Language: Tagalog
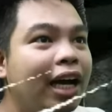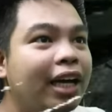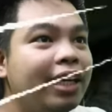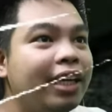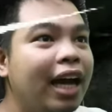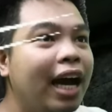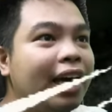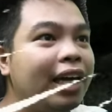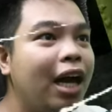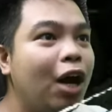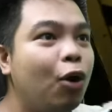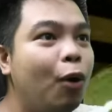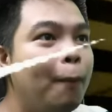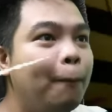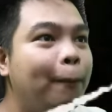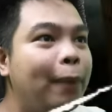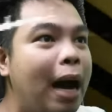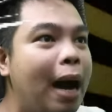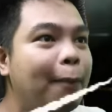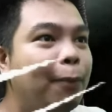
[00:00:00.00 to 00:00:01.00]
Yay! Akong
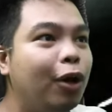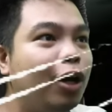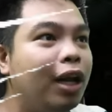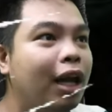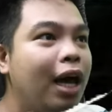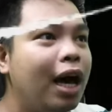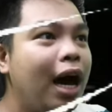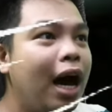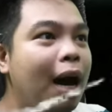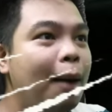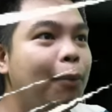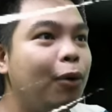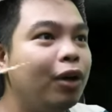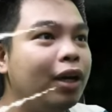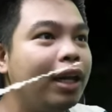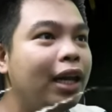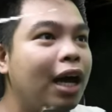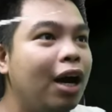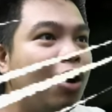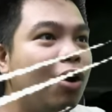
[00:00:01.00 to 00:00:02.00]
pabol!
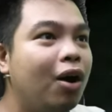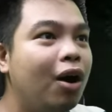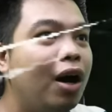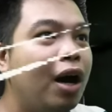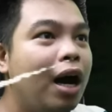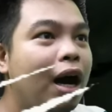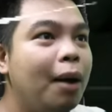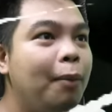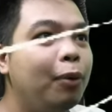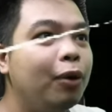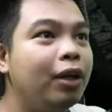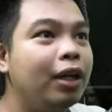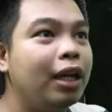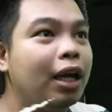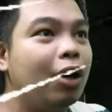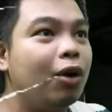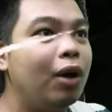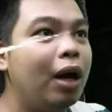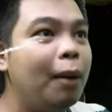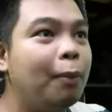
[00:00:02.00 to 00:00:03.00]
Habulin ako! Habulin
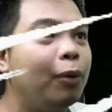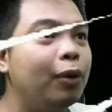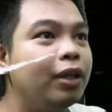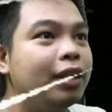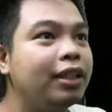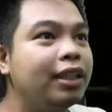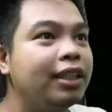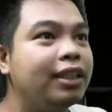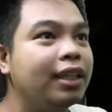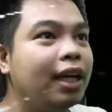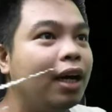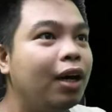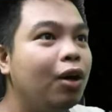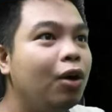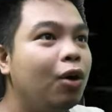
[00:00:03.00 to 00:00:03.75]
ako! Habulin din siya.